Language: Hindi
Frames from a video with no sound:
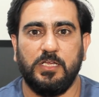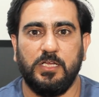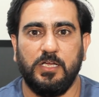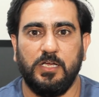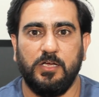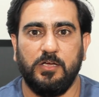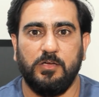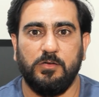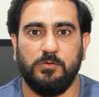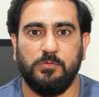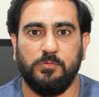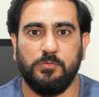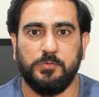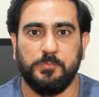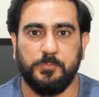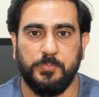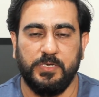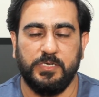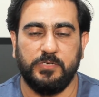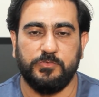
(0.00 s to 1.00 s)
आ, उन
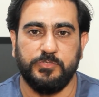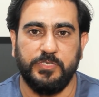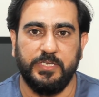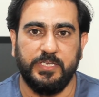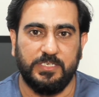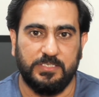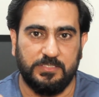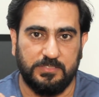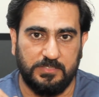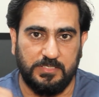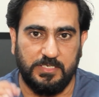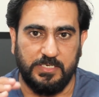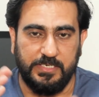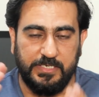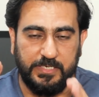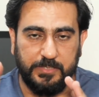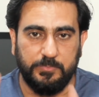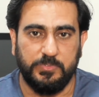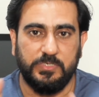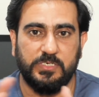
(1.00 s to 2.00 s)
पर जो एक
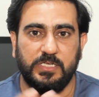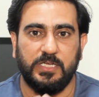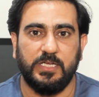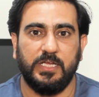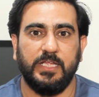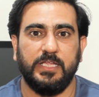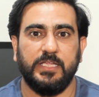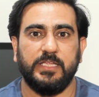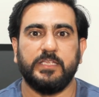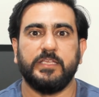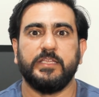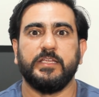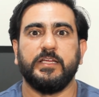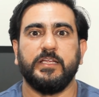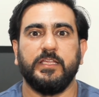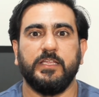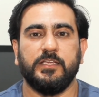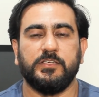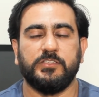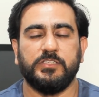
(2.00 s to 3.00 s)
लेबल लगाया गया
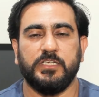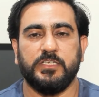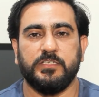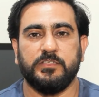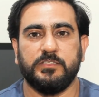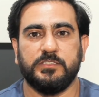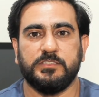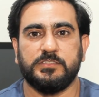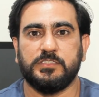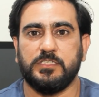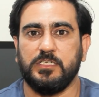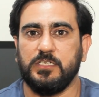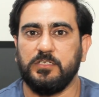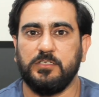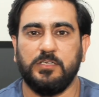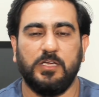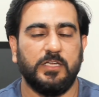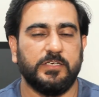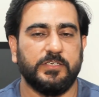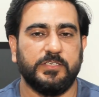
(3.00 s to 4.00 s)
है टेररिस्ट का
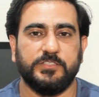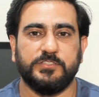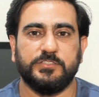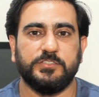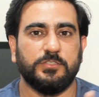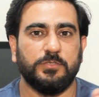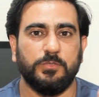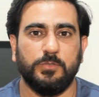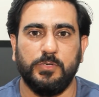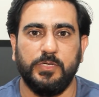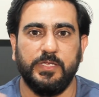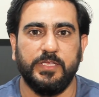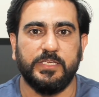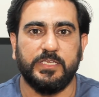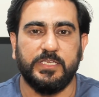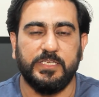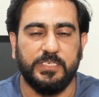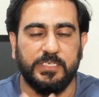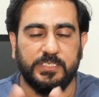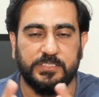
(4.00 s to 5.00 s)
हर किसी को एक
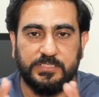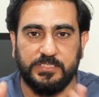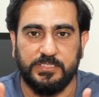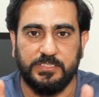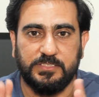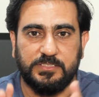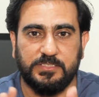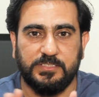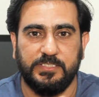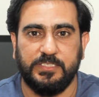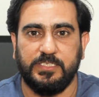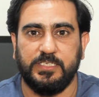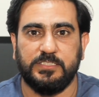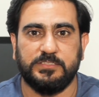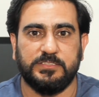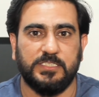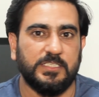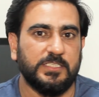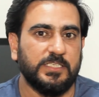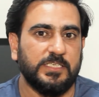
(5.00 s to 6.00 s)
ही नज़रिए से देखा
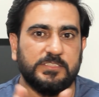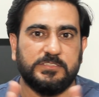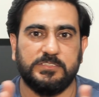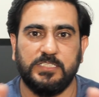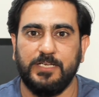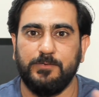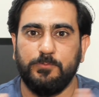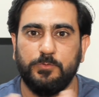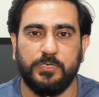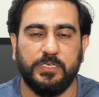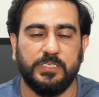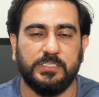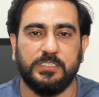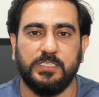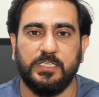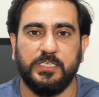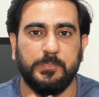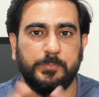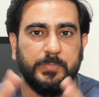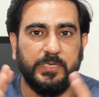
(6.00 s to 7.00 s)
जाता है चाहे वो
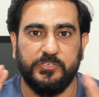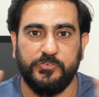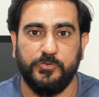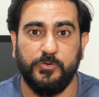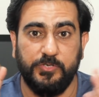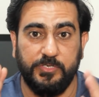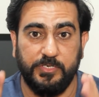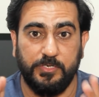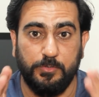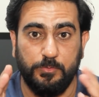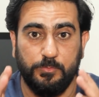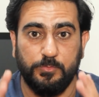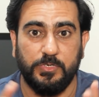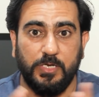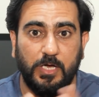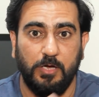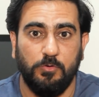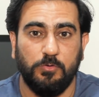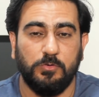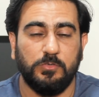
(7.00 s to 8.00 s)
कितना ही पेट्रोटिक क्यों
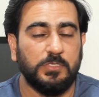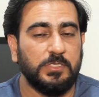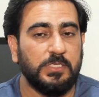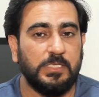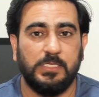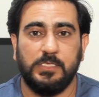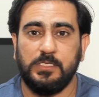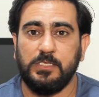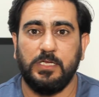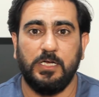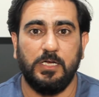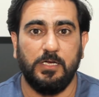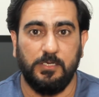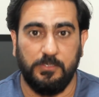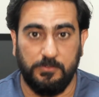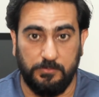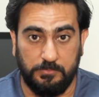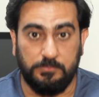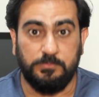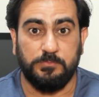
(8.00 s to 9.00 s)
ना हो
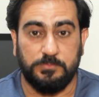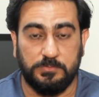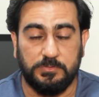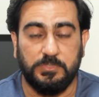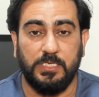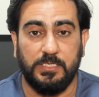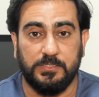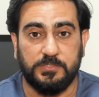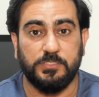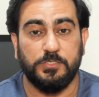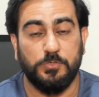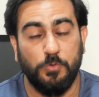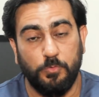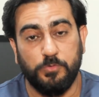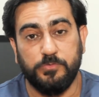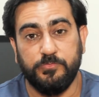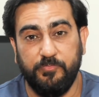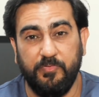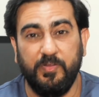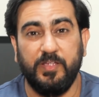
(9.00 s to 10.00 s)
इट्स
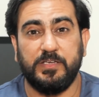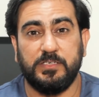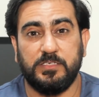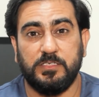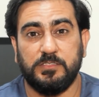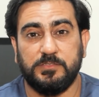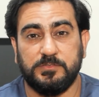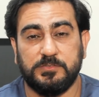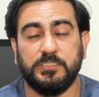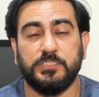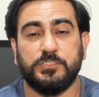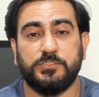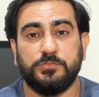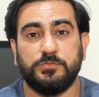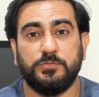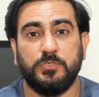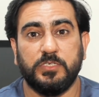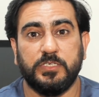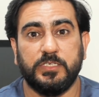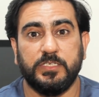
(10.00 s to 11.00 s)
नोन फैक्ट ये
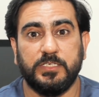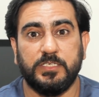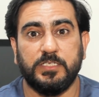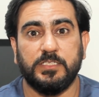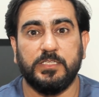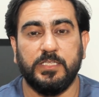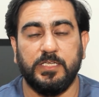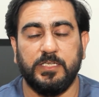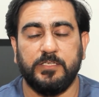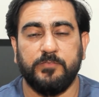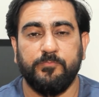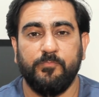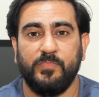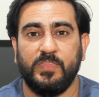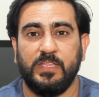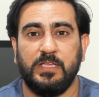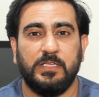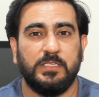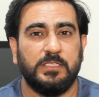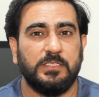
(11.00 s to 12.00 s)
ट्रू हकीकत है
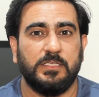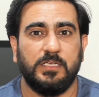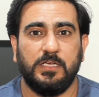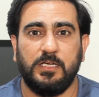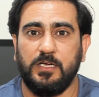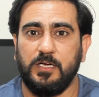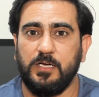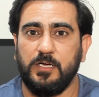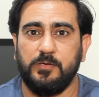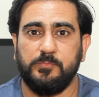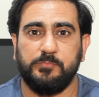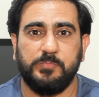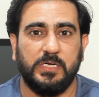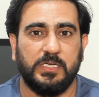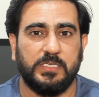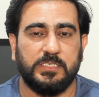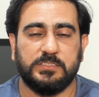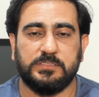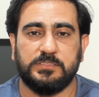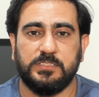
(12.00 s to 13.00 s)

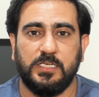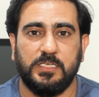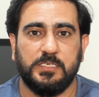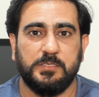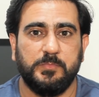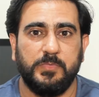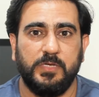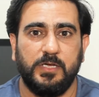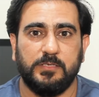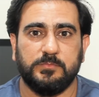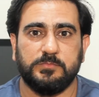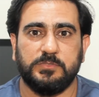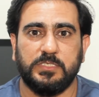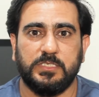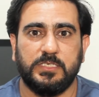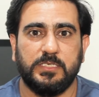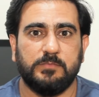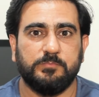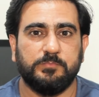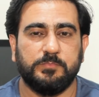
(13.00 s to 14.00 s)
पाकिस्तान में आप
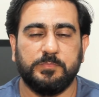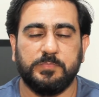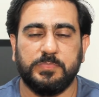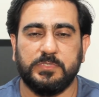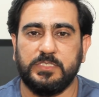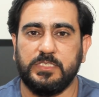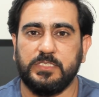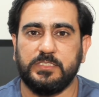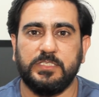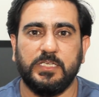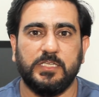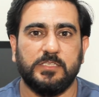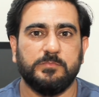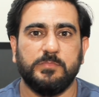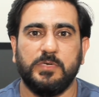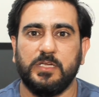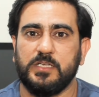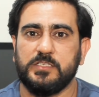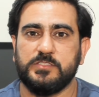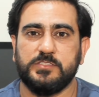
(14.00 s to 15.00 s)
देखें पिछले दस
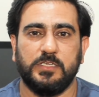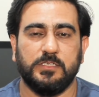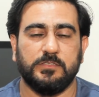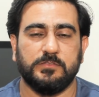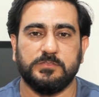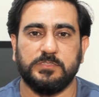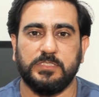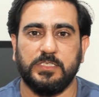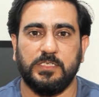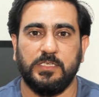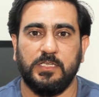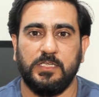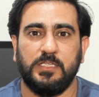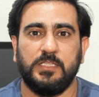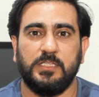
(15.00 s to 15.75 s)
बारह सालों से